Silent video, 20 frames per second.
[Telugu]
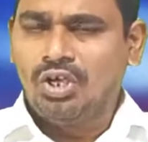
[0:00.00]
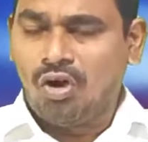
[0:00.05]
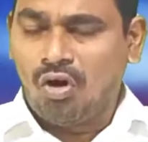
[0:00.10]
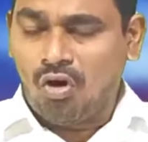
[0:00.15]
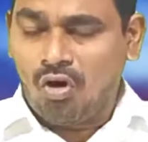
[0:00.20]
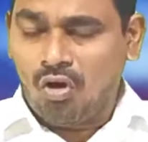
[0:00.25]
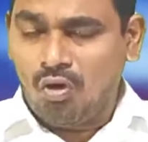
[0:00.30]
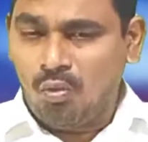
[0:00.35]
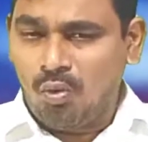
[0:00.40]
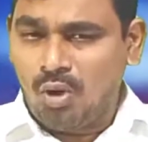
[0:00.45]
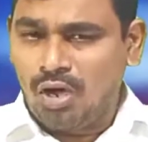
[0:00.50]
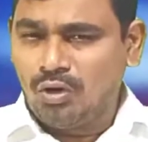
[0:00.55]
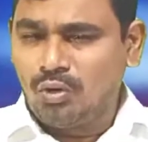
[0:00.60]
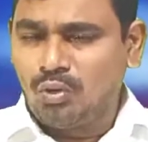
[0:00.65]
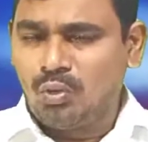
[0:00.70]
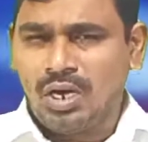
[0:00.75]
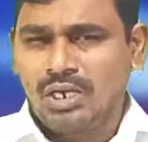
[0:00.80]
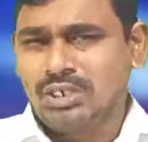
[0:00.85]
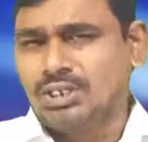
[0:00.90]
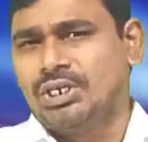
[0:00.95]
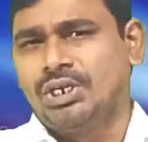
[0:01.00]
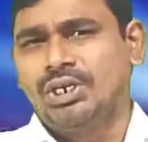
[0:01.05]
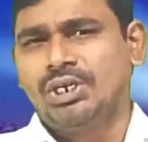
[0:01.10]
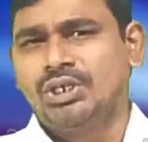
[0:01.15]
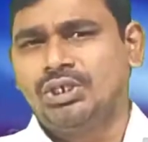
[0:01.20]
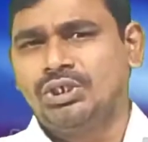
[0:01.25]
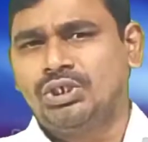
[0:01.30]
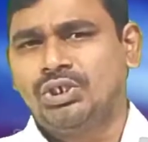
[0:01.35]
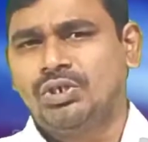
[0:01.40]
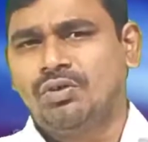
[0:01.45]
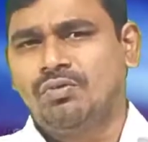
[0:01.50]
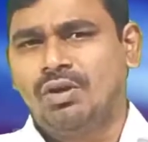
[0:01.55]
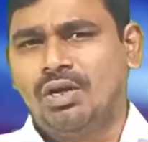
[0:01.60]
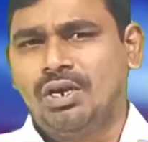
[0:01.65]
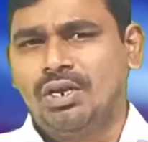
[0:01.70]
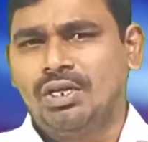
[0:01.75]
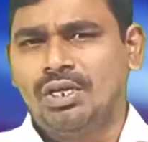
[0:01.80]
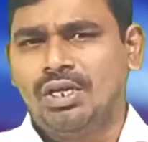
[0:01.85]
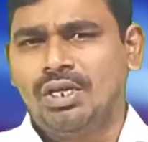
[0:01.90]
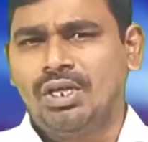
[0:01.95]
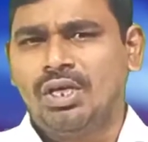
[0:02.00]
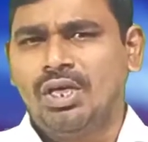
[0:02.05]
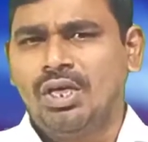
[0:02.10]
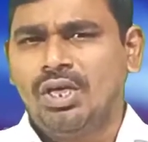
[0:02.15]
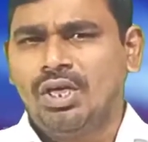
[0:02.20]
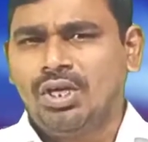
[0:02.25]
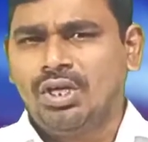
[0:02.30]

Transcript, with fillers: యహోవాను ఆశ్రయించిన వారికి